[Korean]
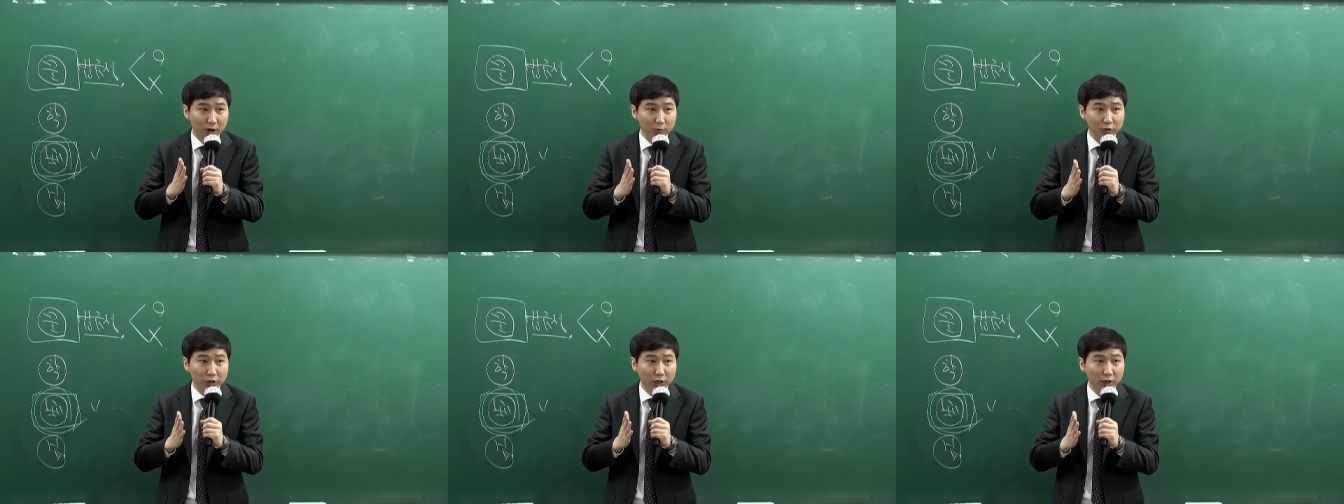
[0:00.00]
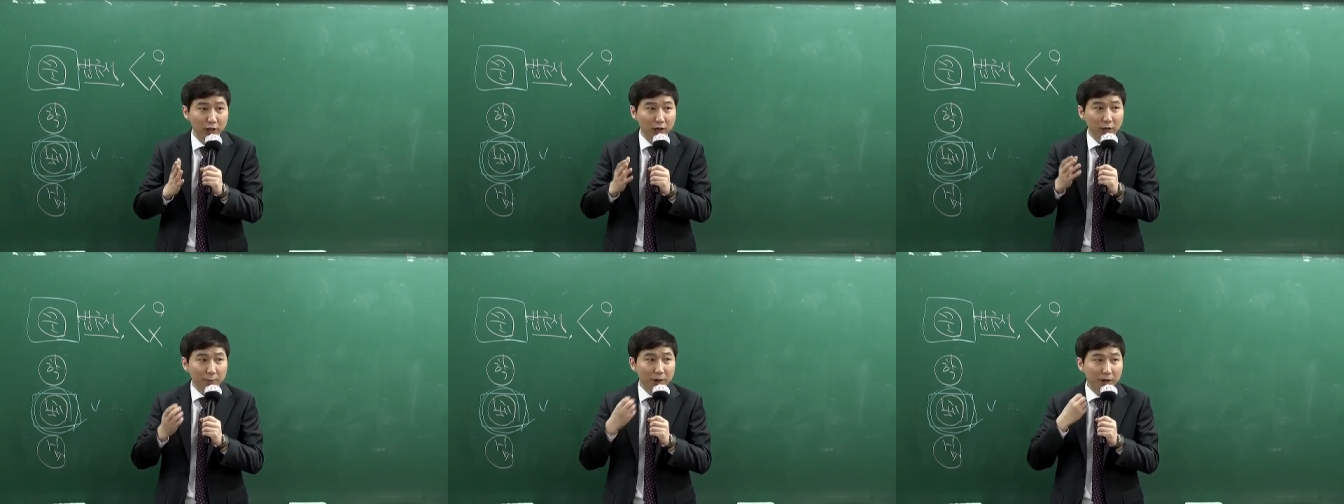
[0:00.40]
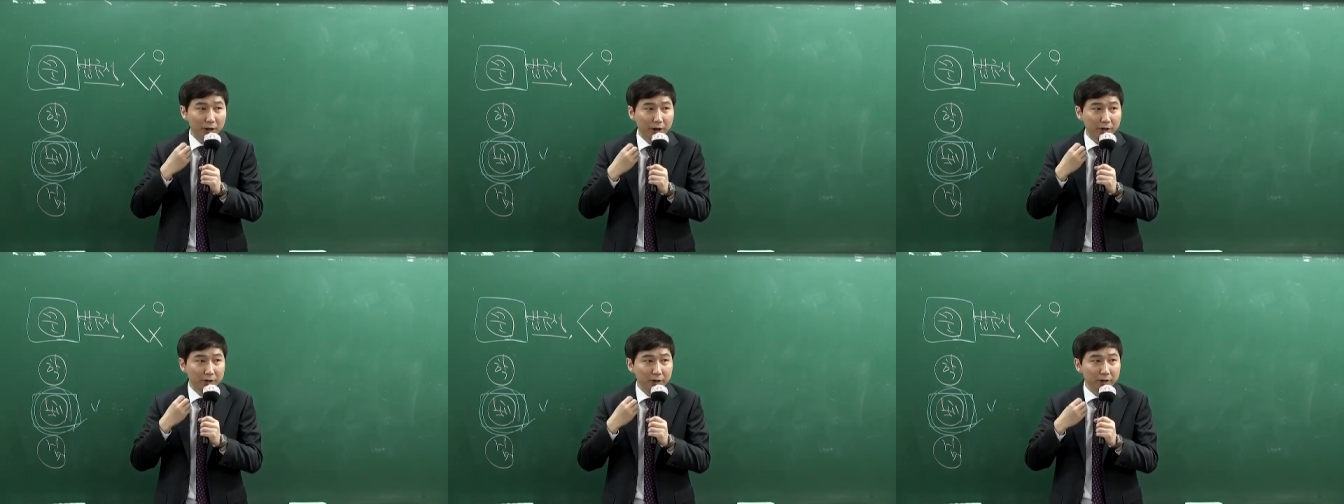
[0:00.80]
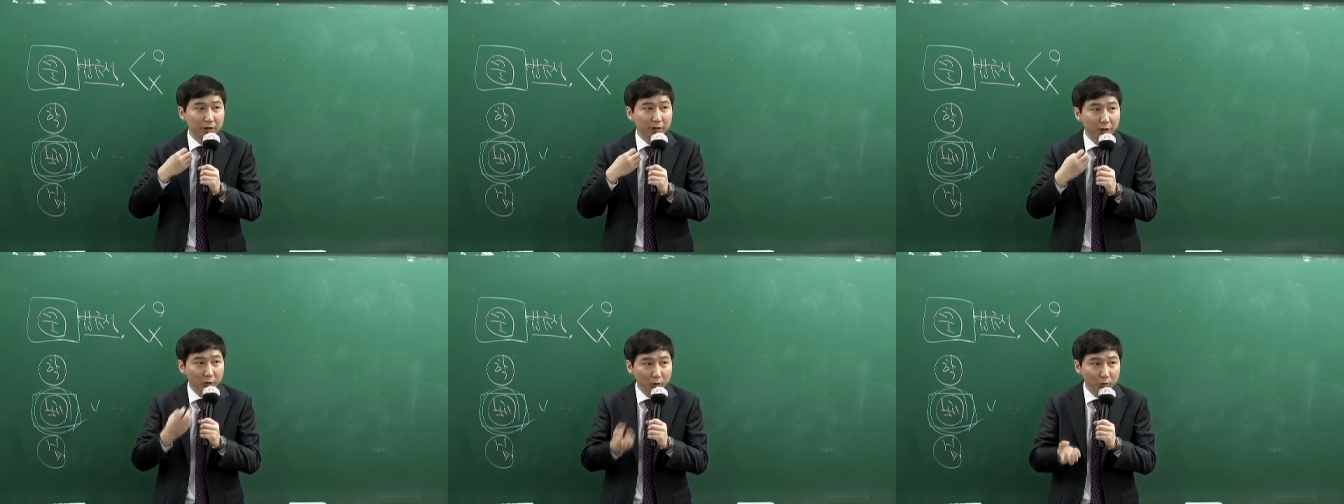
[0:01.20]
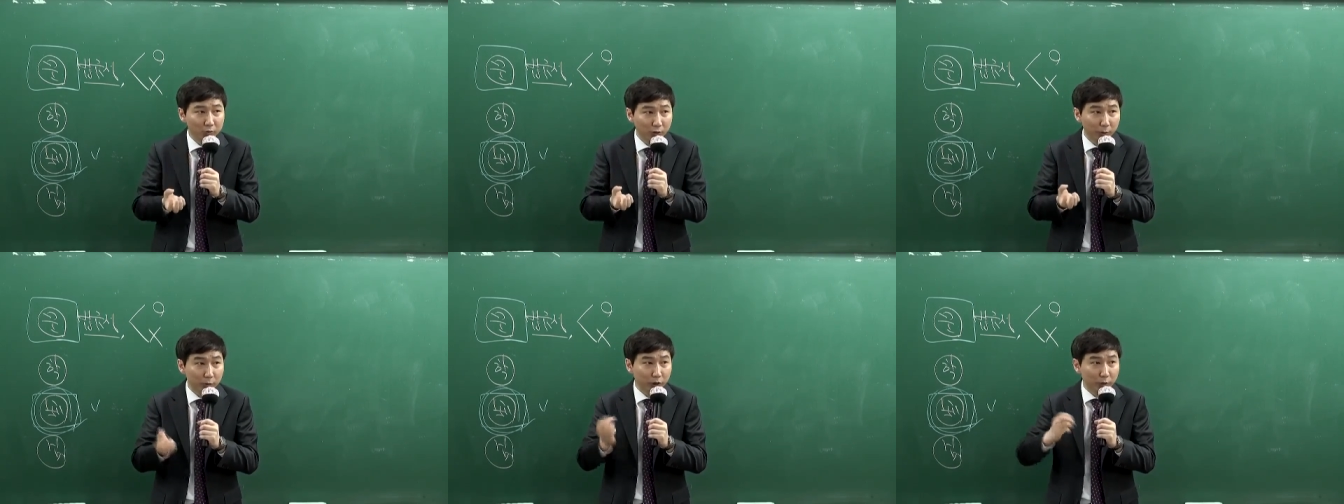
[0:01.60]
그럼 우리가 판례를 있는 그대로
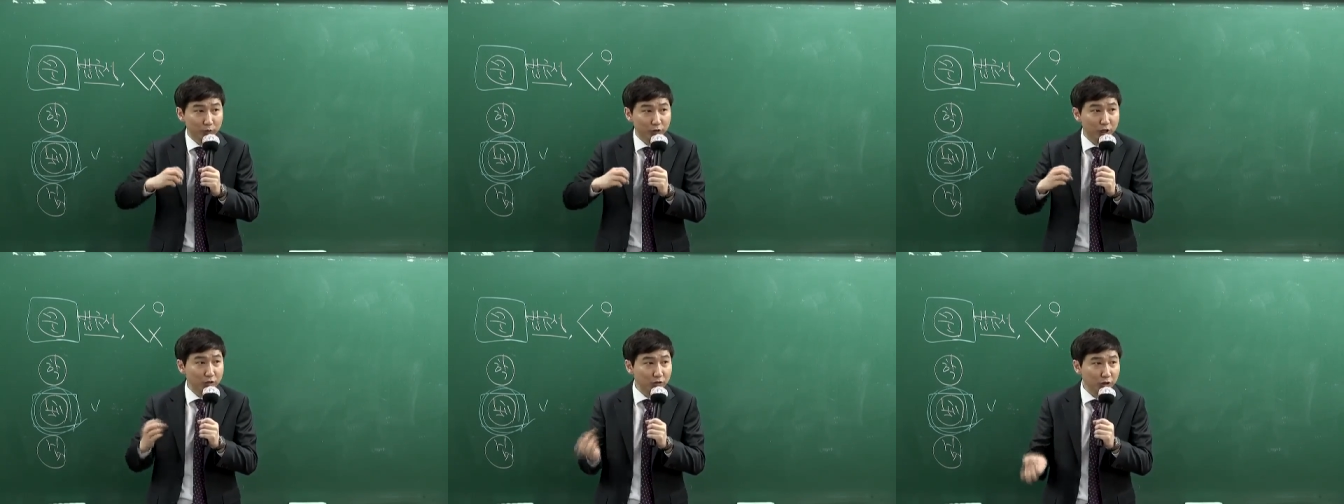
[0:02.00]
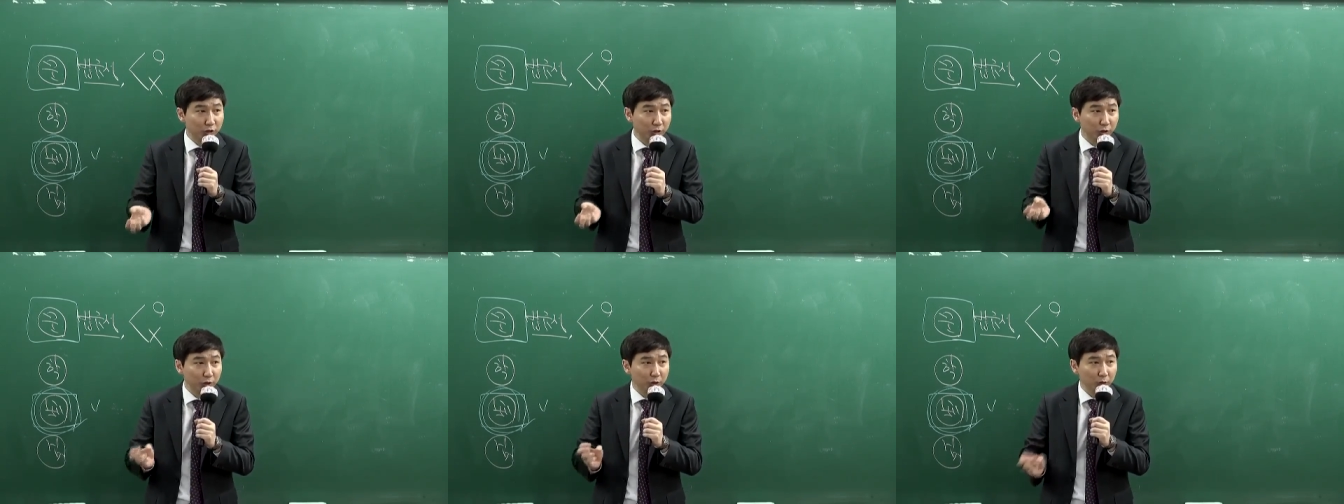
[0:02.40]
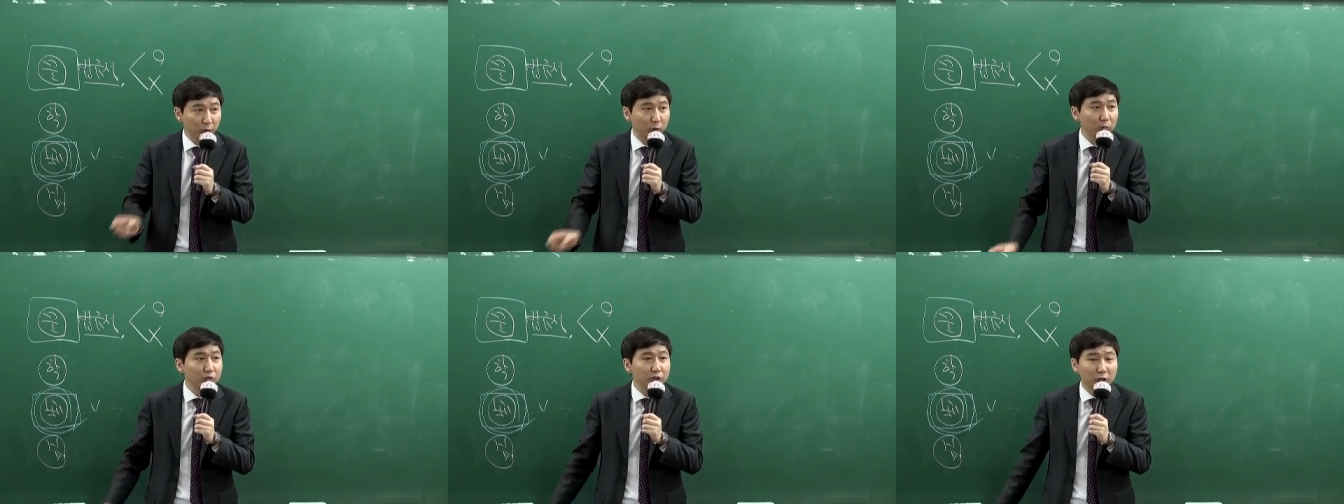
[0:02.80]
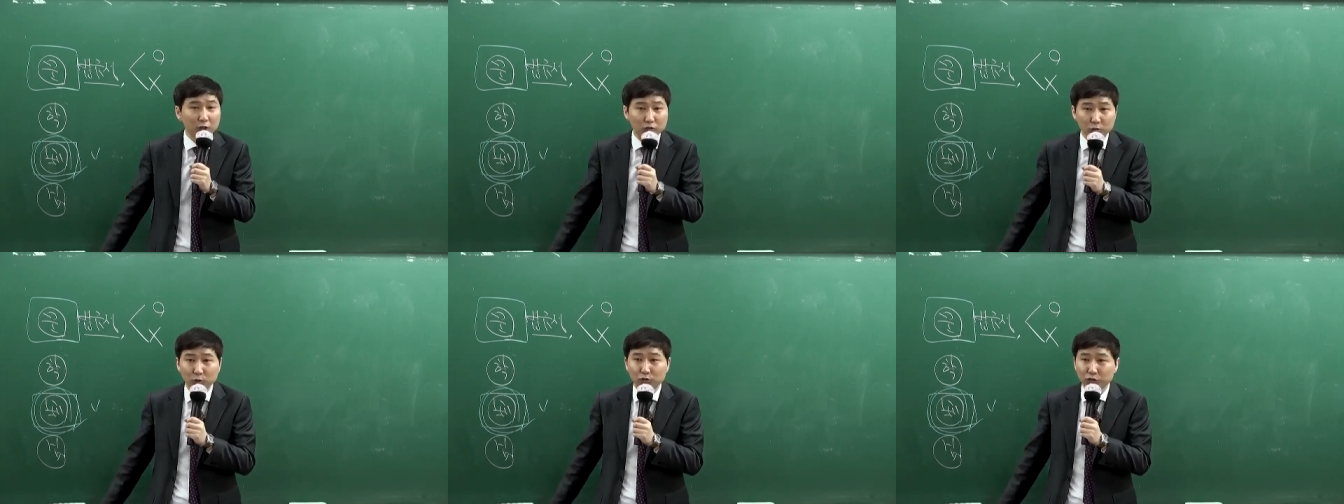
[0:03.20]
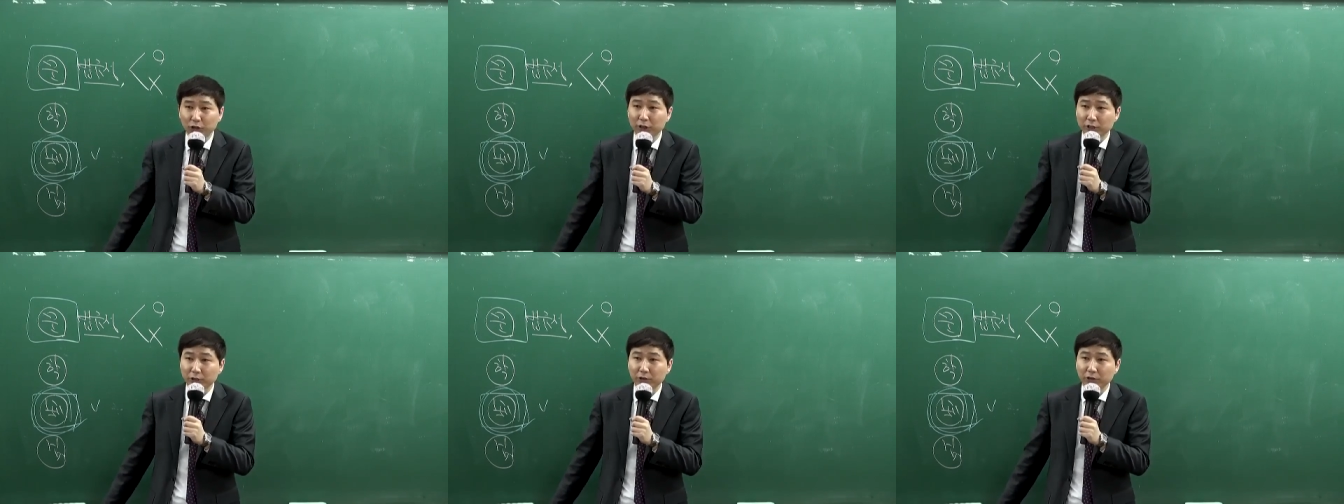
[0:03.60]
공부하면 문제를 풀이할 수 있는 이런 문제가 주로
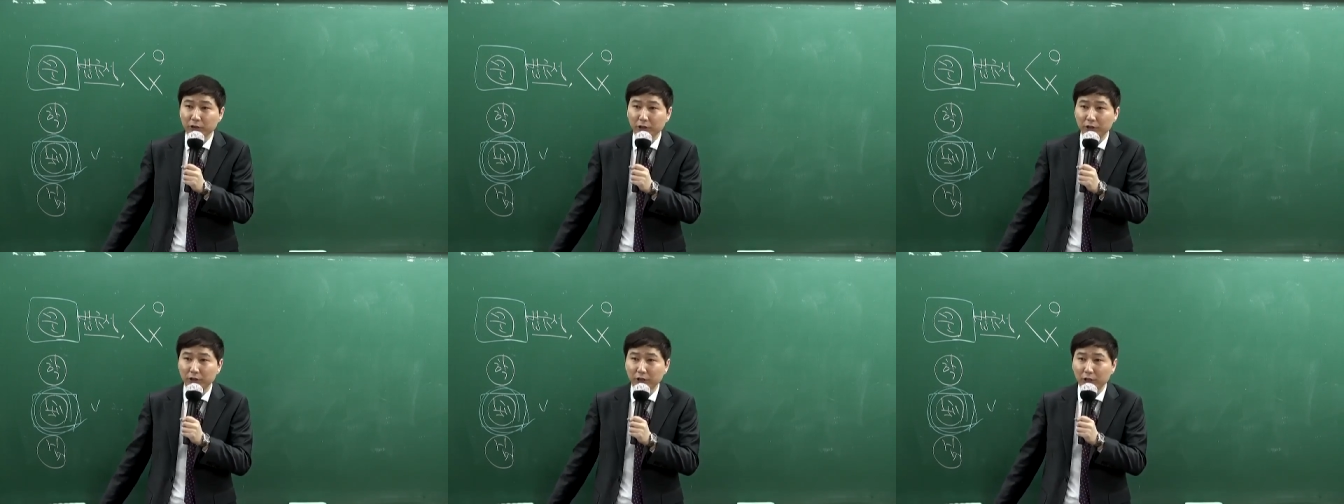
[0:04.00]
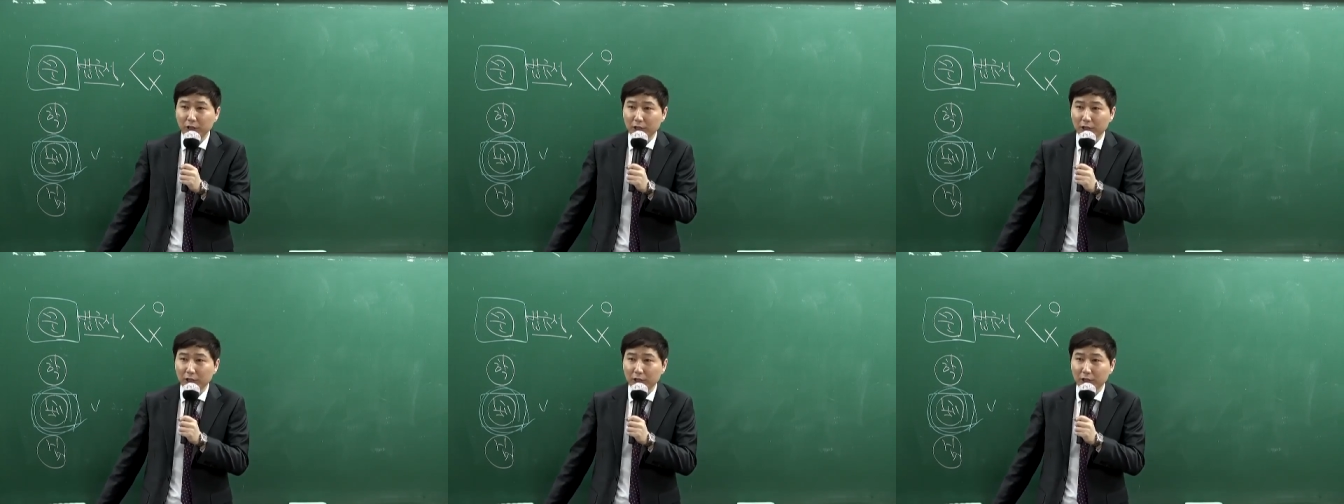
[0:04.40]
출제가 됐었는데요.